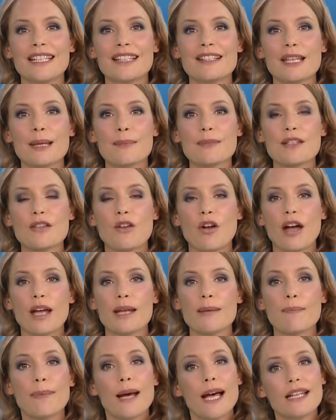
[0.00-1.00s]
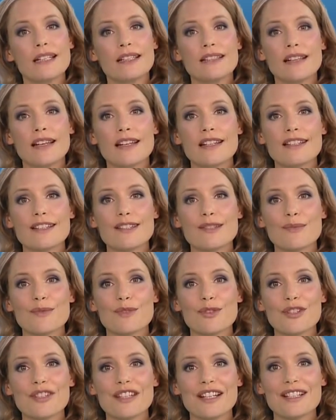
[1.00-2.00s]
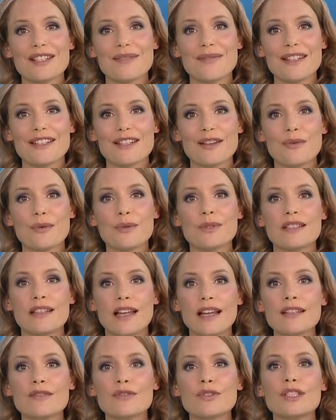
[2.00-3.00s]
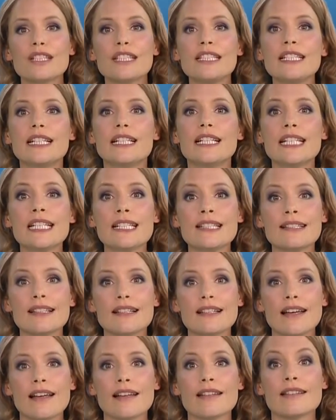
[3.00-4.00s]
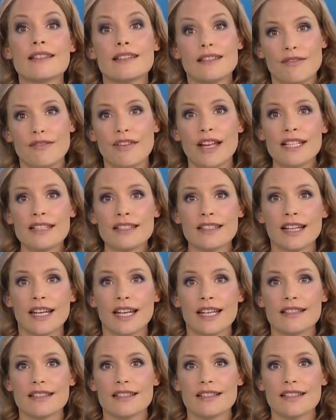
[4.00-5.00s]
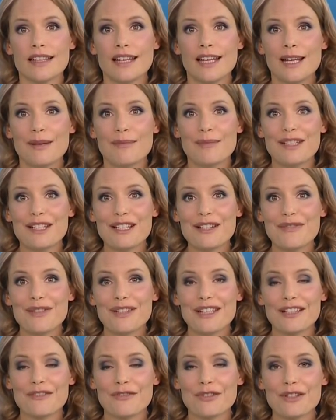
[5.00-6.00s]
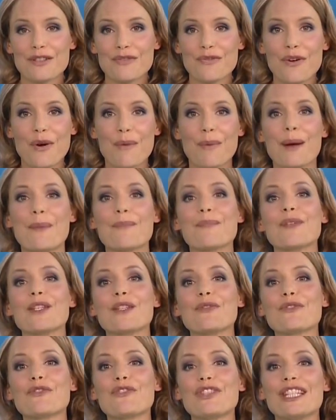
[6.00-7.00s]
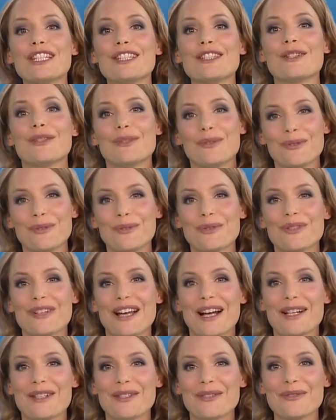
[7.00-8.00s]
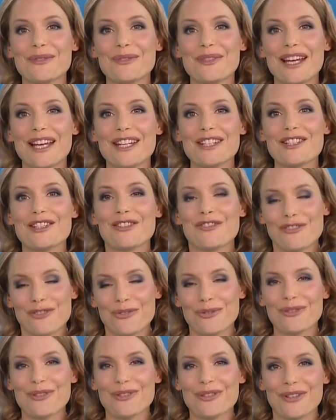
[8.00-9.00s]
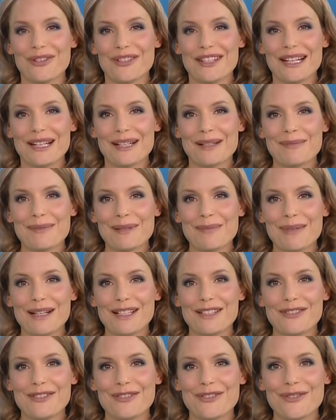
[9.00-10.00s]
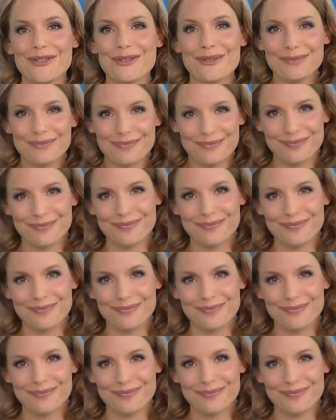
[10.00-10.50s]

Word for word: Jetzt gibt es noch ein paar Details zum Sonntagswetter und dann wird hier in Sat1 die Welt gerettet mit Hilfe der Transformer. Ich wünsche Ihnen gute Unterhaltung und einen schönen Sonntag. Bis bald. Tschüss.